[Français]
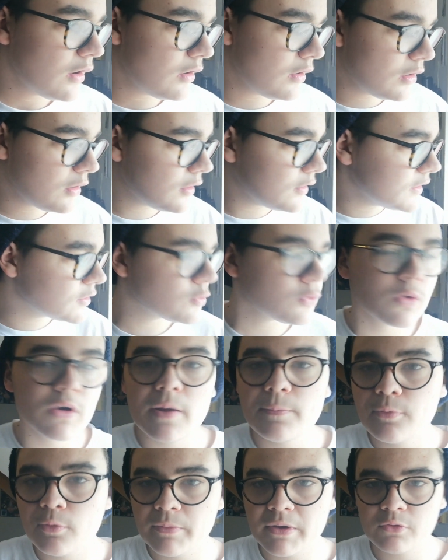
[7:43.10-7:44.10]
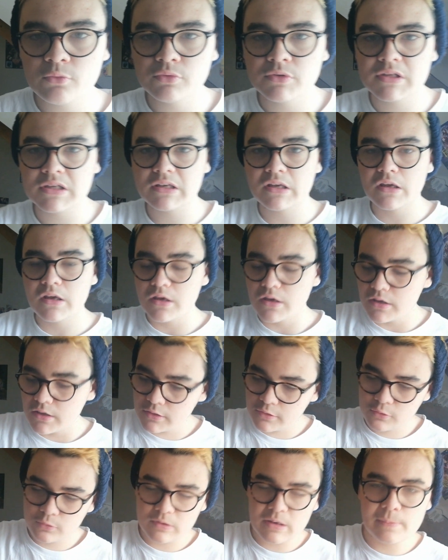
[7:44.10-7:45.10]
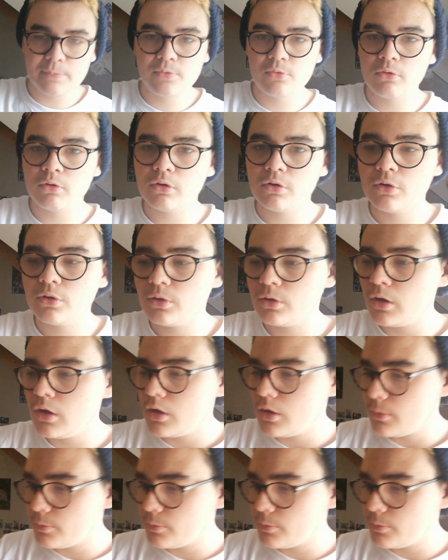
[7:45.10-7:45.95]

euh, ils sont là pour m'écouter. Ils sont là pour, euh,